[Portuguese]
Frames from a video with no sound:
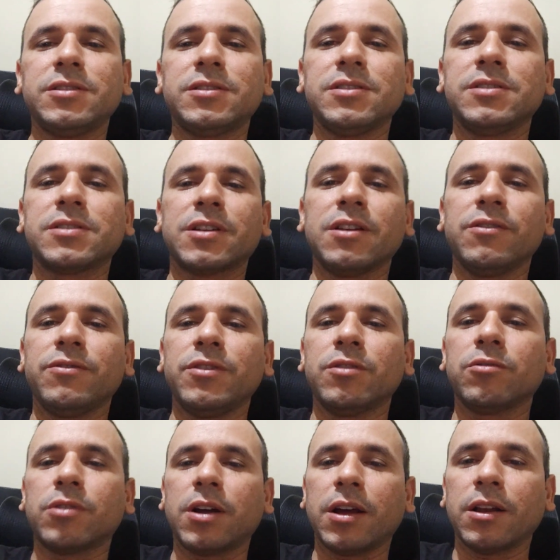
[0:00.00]
de se inscrever
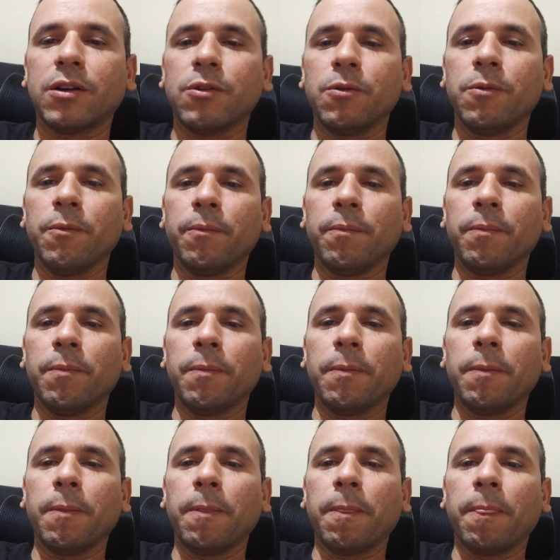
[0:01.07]
no canal
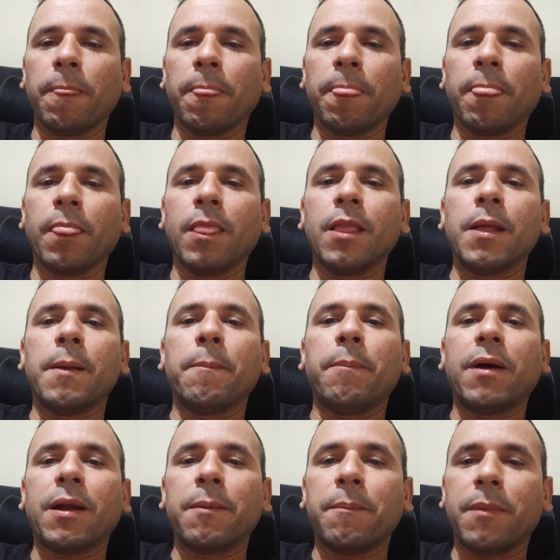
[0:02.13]

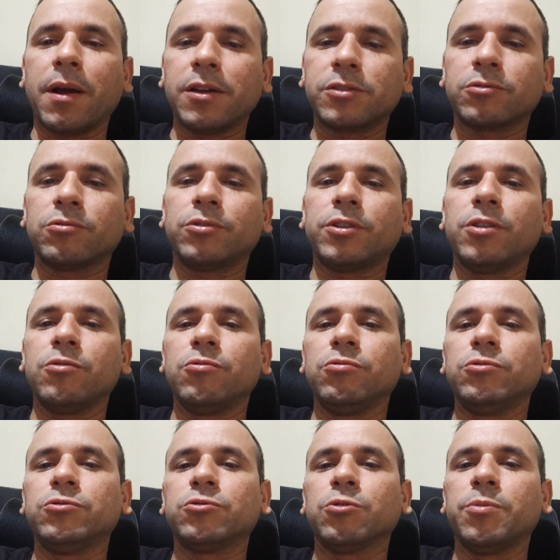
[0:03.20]
para mais
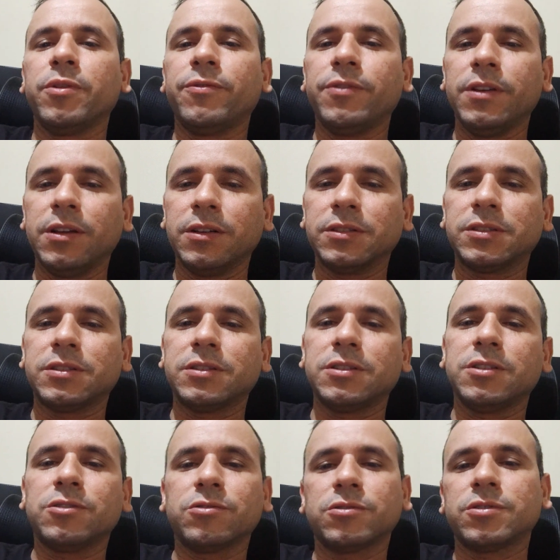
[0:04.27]
conteúdo sobre finanças
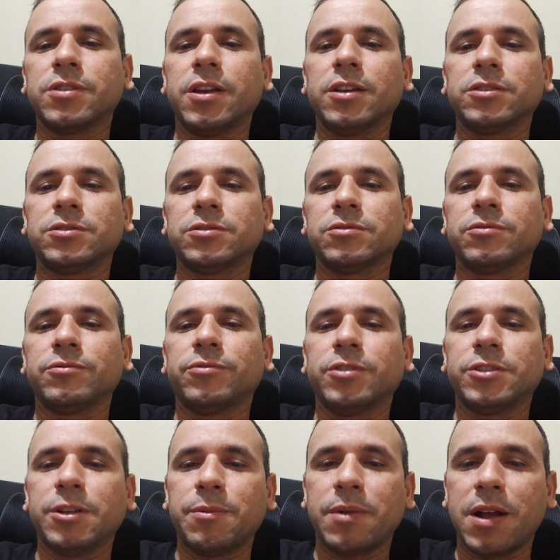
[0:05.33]
e sucesso.
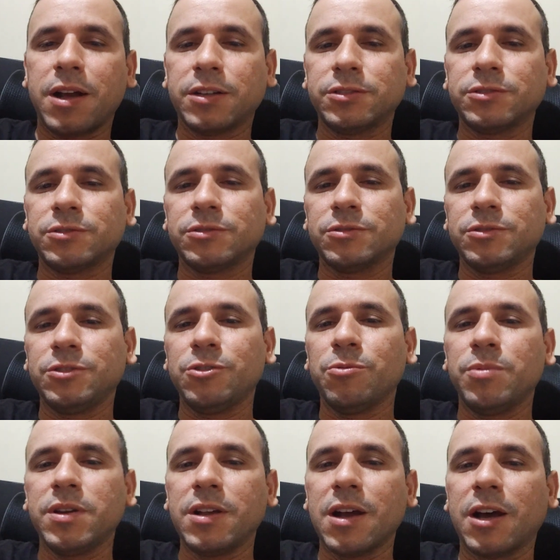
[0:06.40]
Forte abraço e
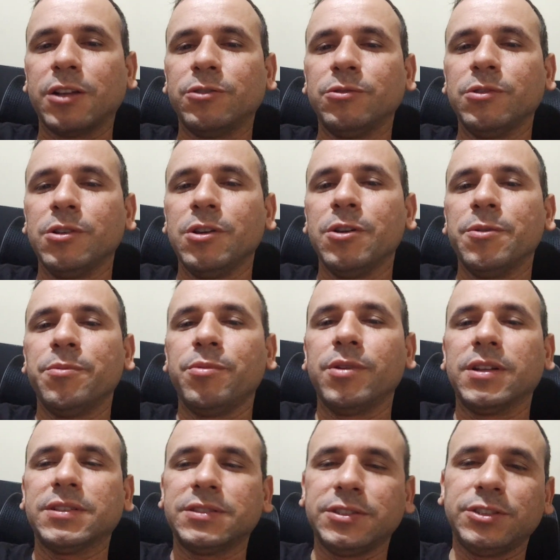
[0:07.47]
obrigado
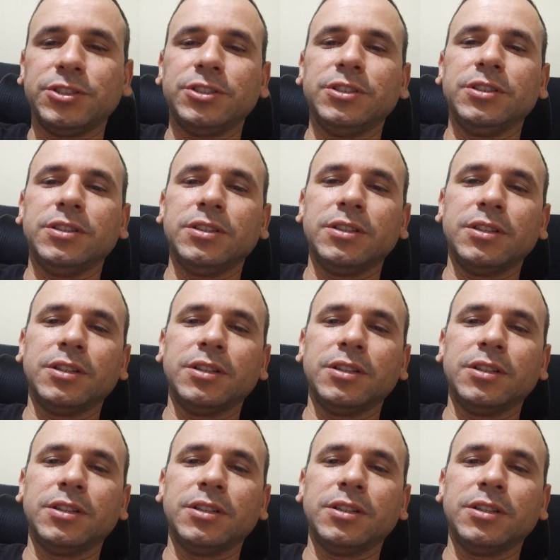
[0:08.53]
por assistir.